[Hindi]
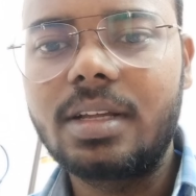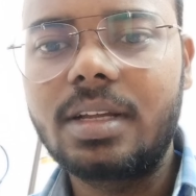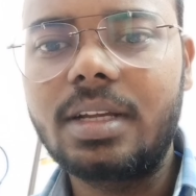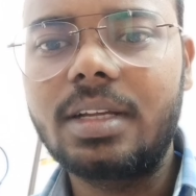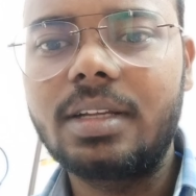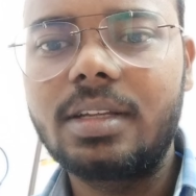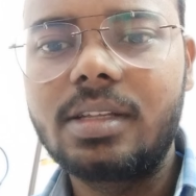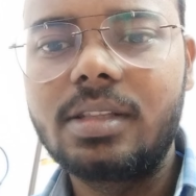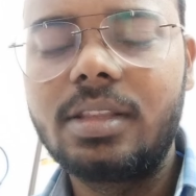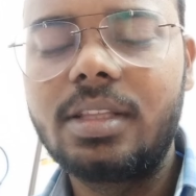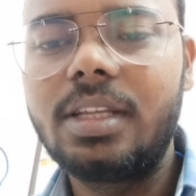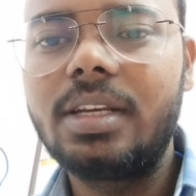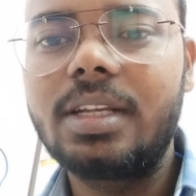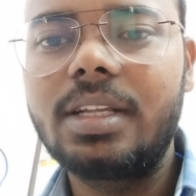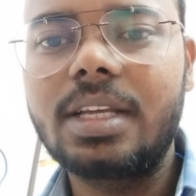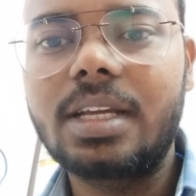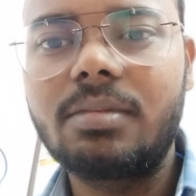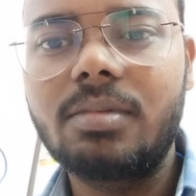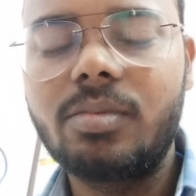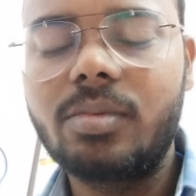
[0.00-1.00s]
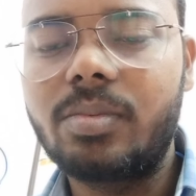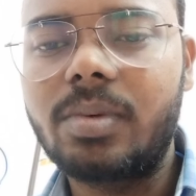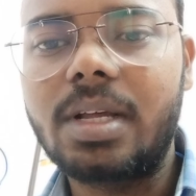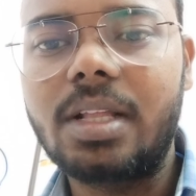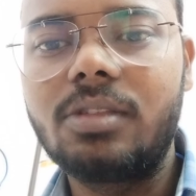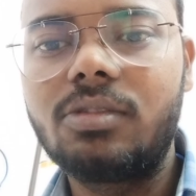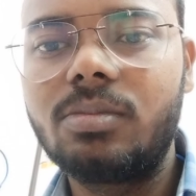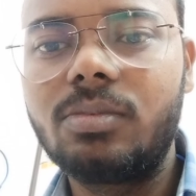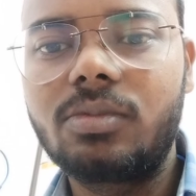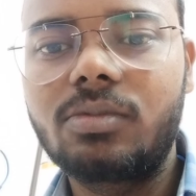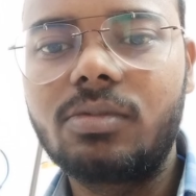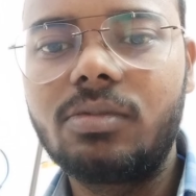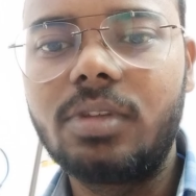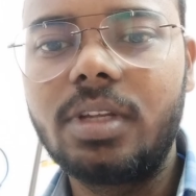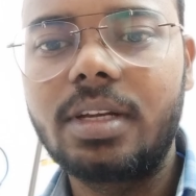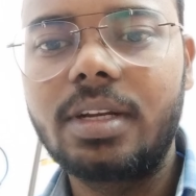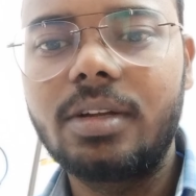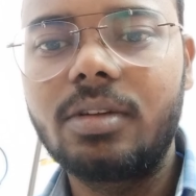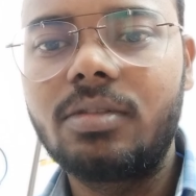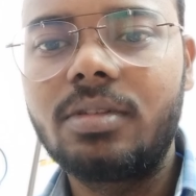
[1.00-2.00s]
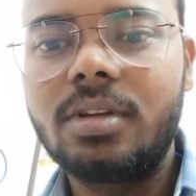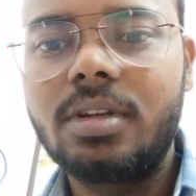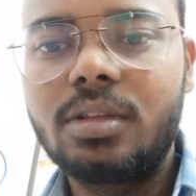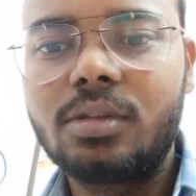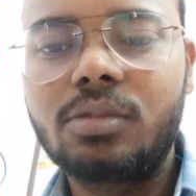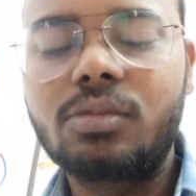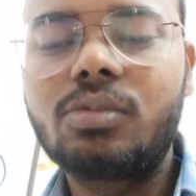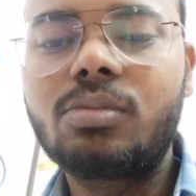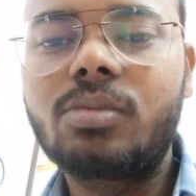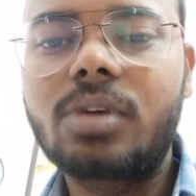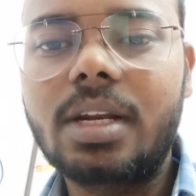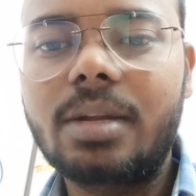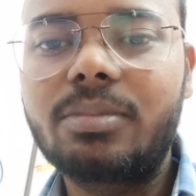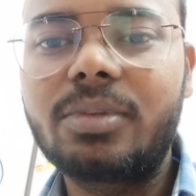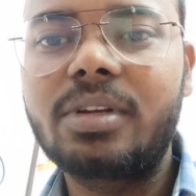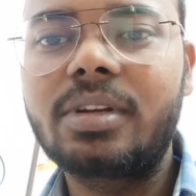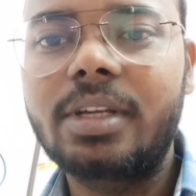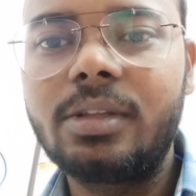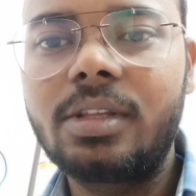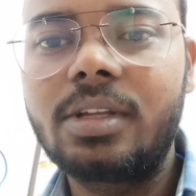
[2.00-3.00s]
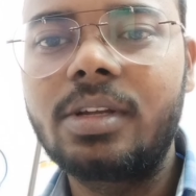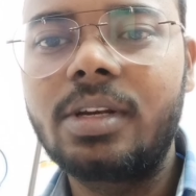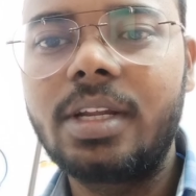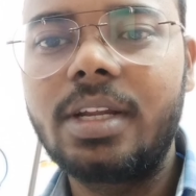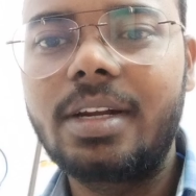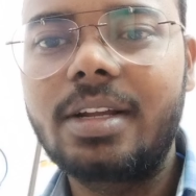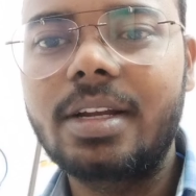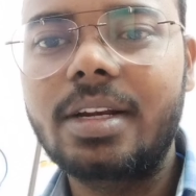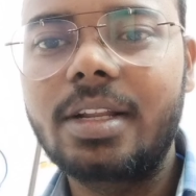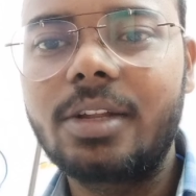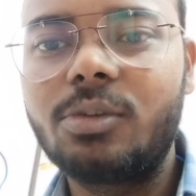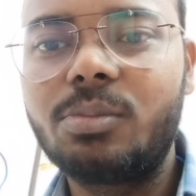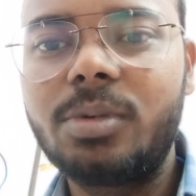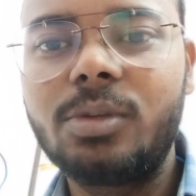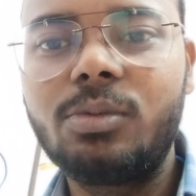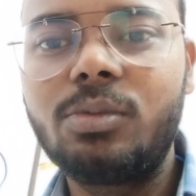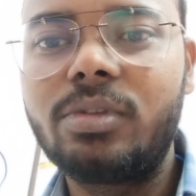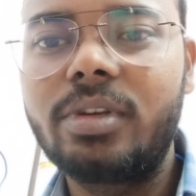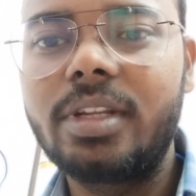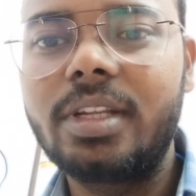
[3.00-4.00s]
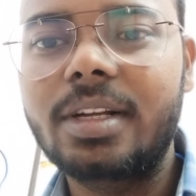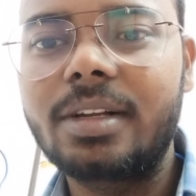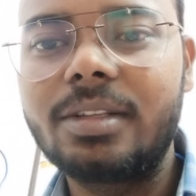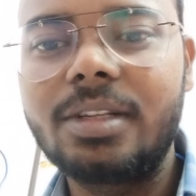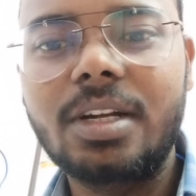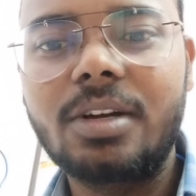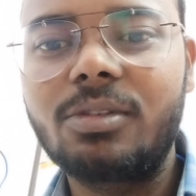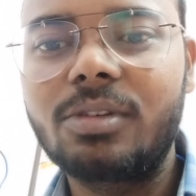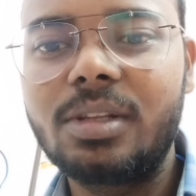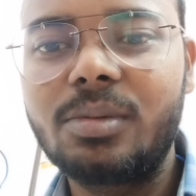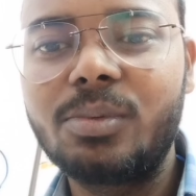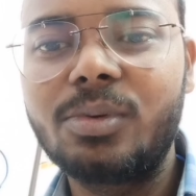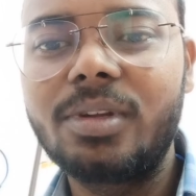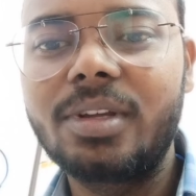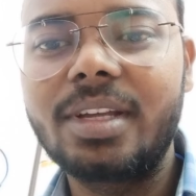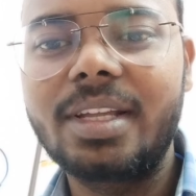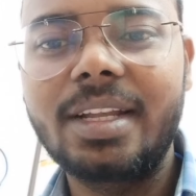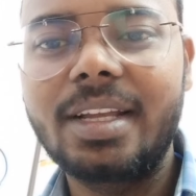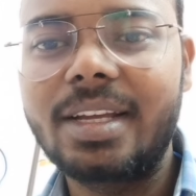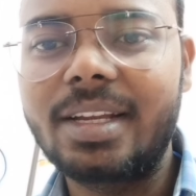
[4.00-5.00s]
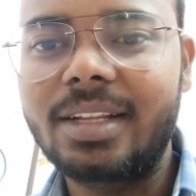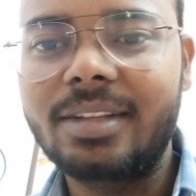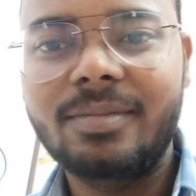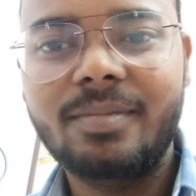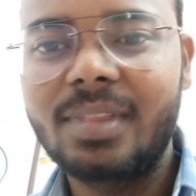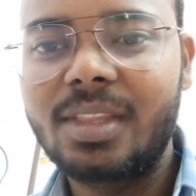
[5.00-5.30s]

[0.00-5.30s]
हाँ तीन हज़ार में फालतू उसको दे रहे हो तो तुम करप्शन खुद क्रिएट कर रहे हो फिर दूसरी जगह जाओगे तो बोलेगा यार